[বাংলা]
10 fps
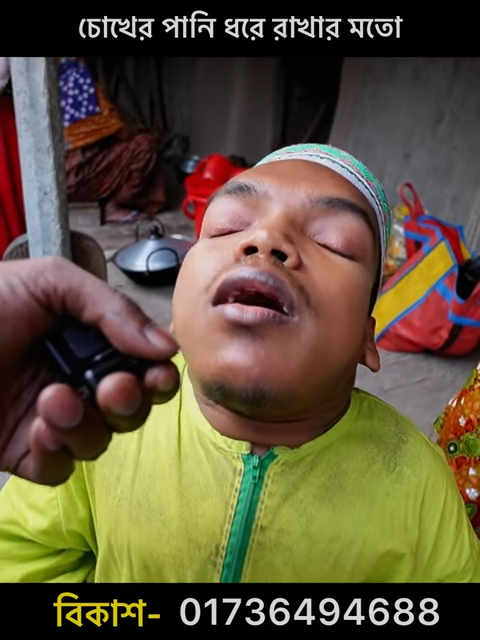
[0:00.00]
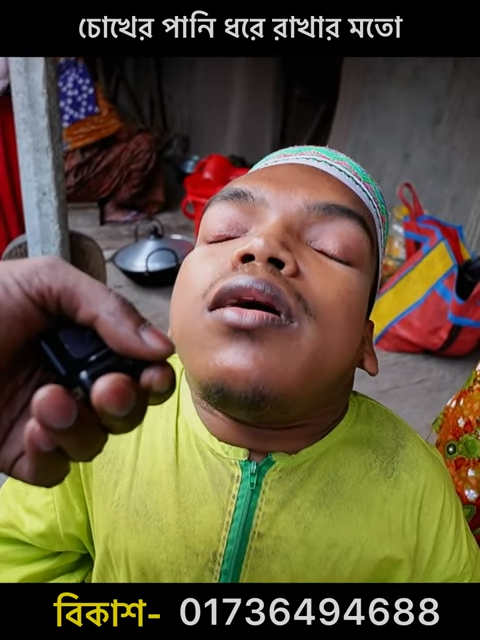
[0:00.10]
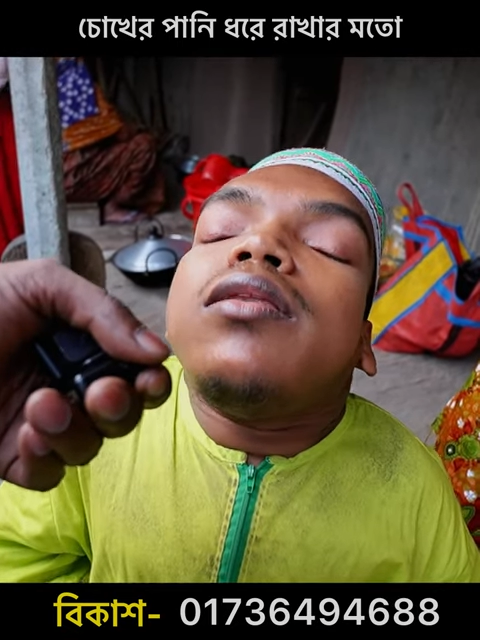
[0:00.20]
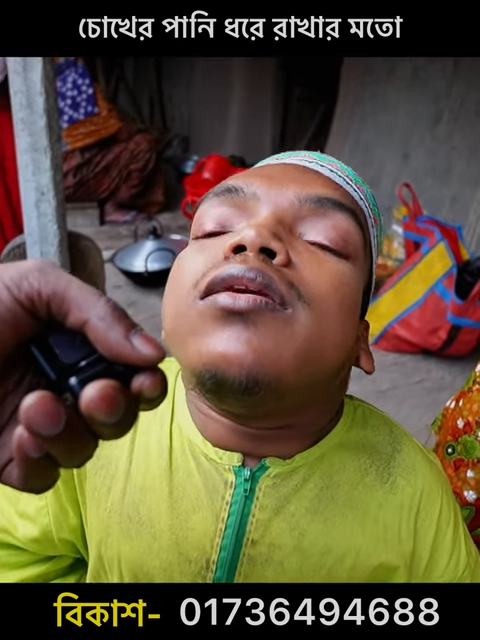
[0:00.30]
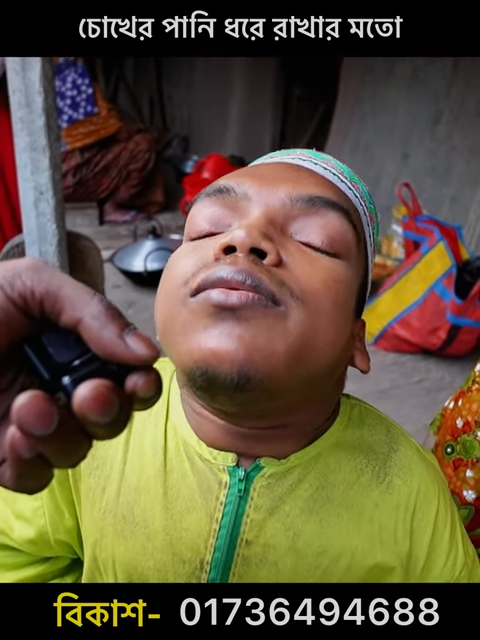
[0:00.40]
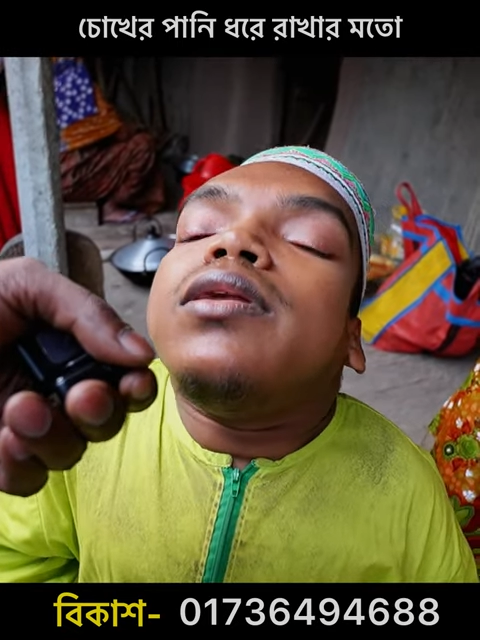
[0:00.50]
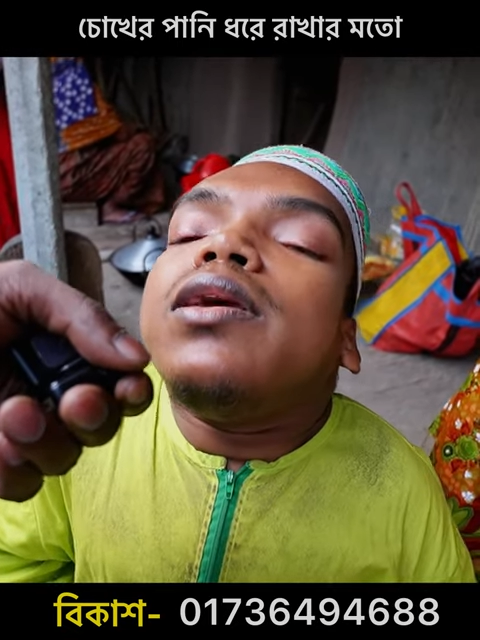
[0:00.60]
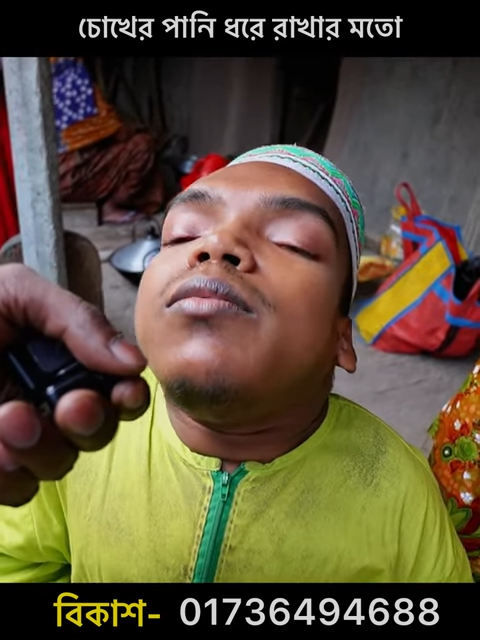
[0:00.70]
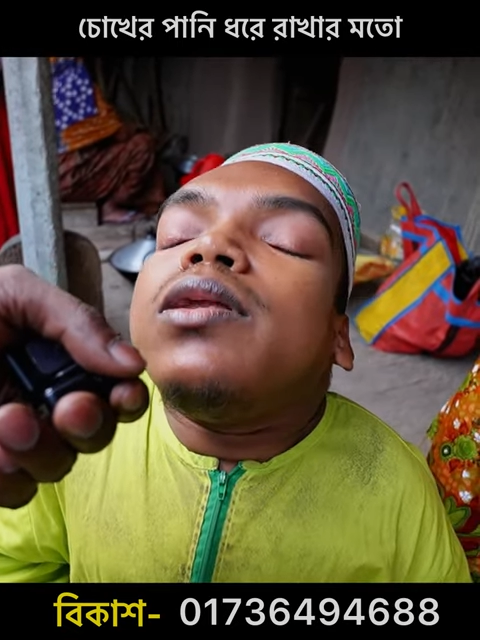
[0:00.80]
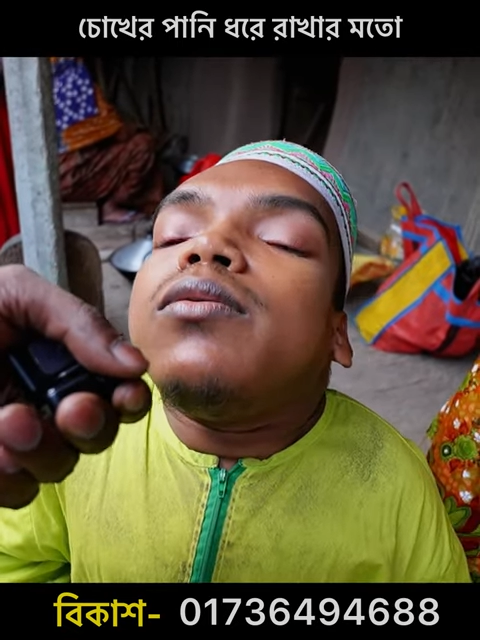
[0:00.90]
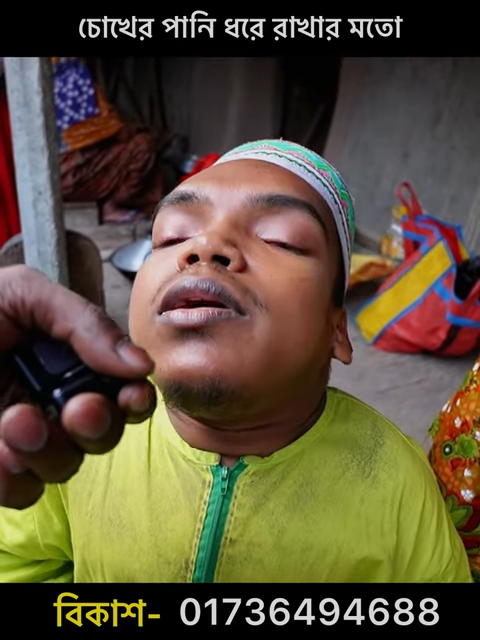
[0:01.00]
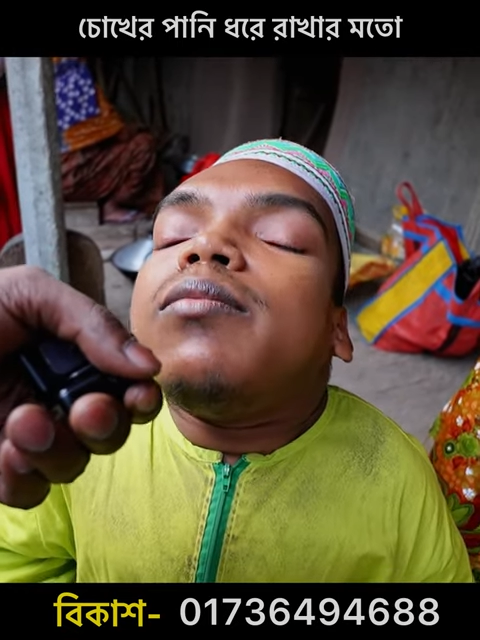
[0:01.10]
الذين يؤمنون